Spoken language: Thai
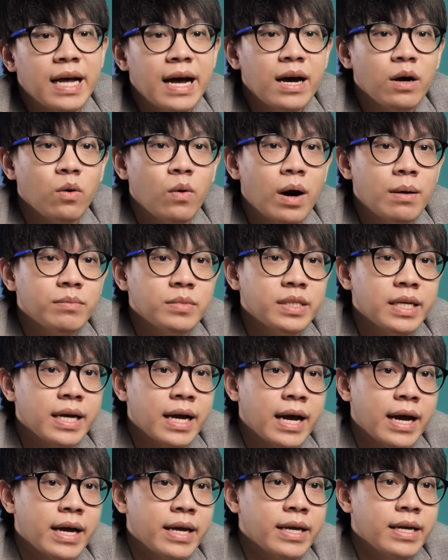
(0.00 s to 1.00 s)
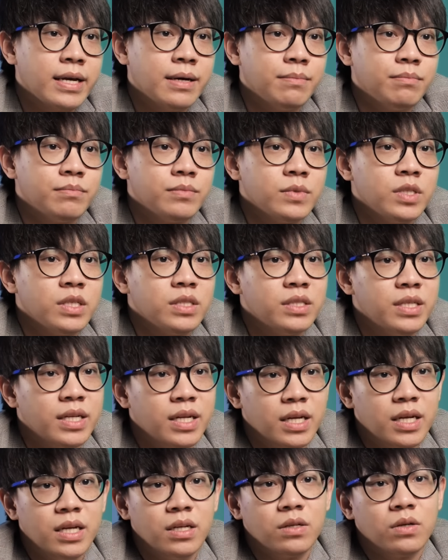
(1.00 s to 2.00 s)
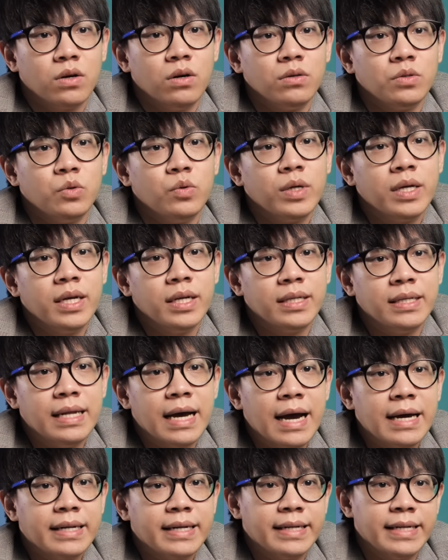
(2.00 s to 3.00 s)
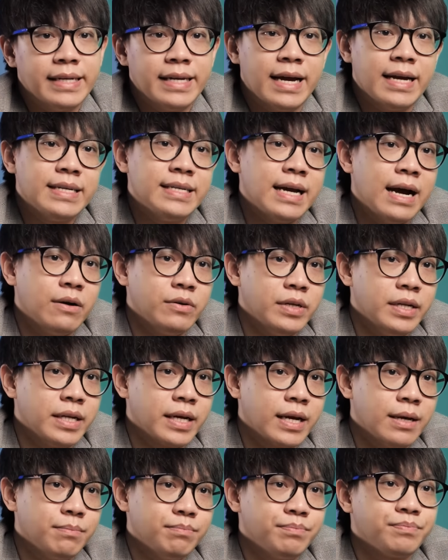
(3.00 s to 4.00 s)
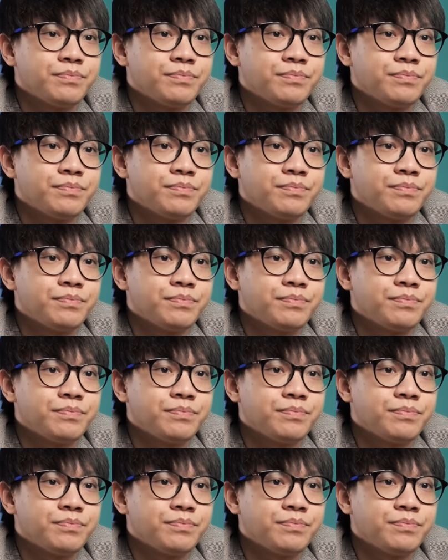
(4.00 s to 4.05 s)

สร้างความเสียหายให้กับเศรษฐกิจของธุรกิจได้ในระยะยาวเลยนะครับ